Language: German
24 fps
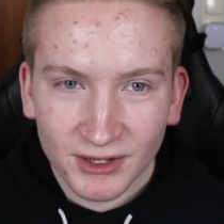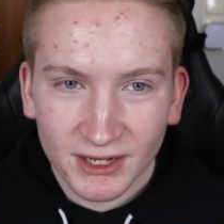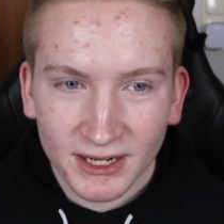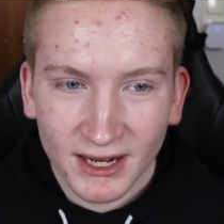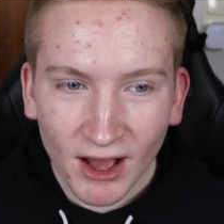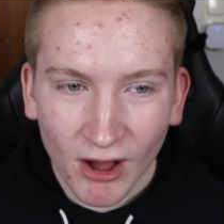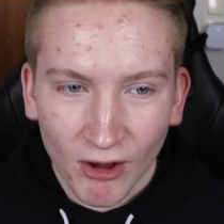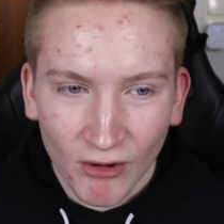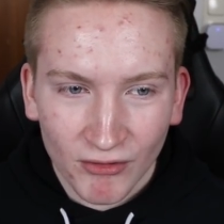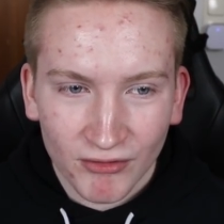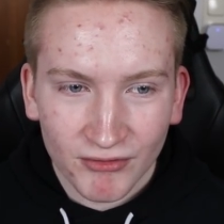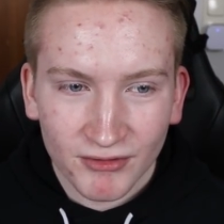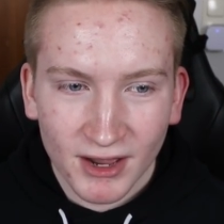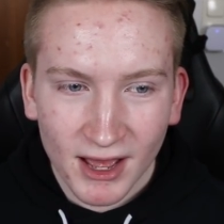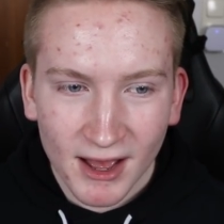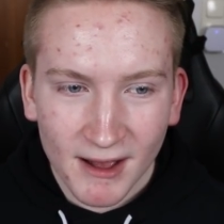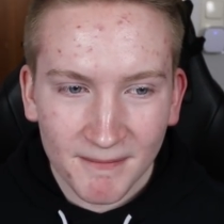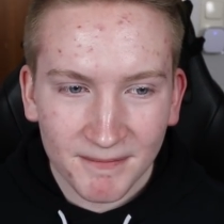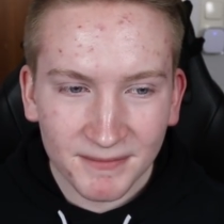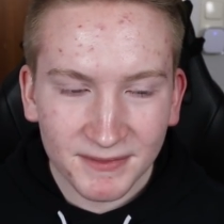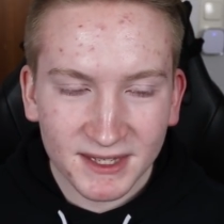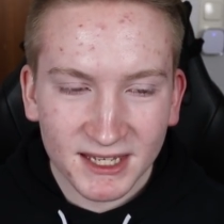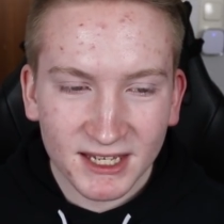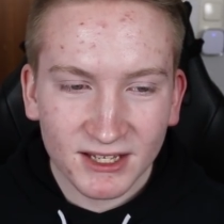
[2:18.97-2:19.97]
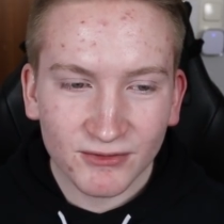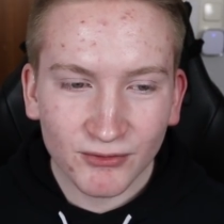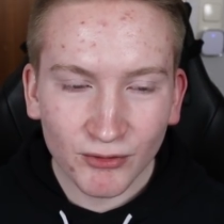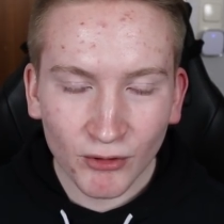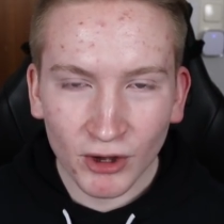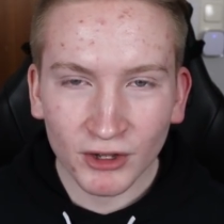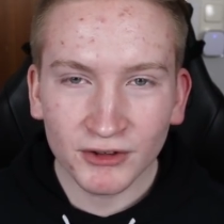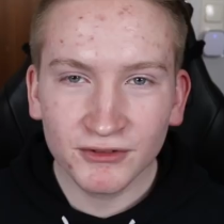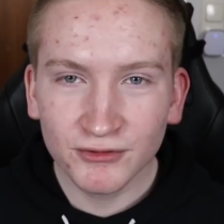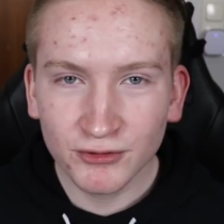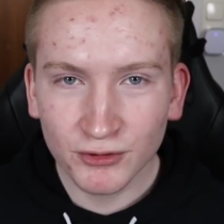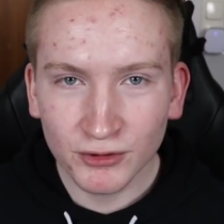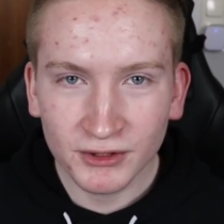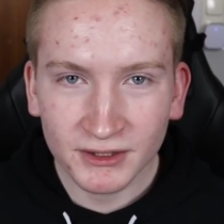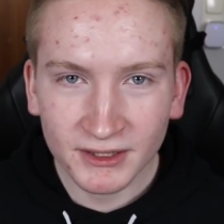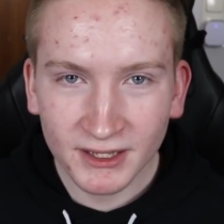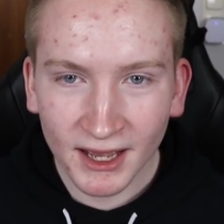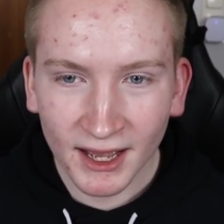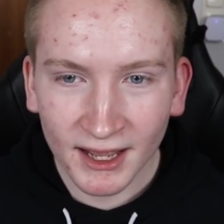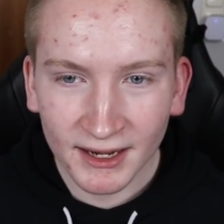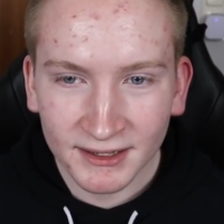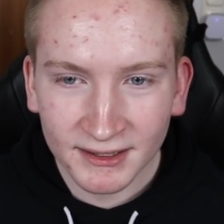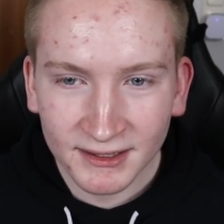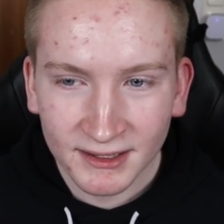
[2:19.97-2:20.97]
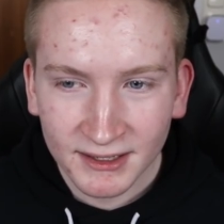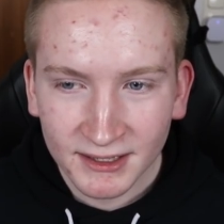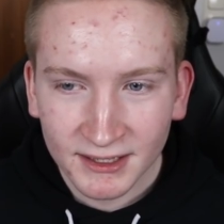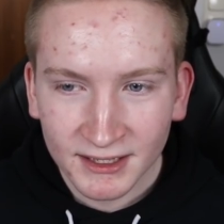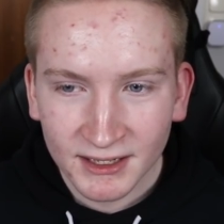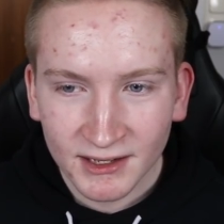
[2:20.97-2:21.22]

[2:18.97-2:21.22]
viele Aufnahmen nicht fortführen kann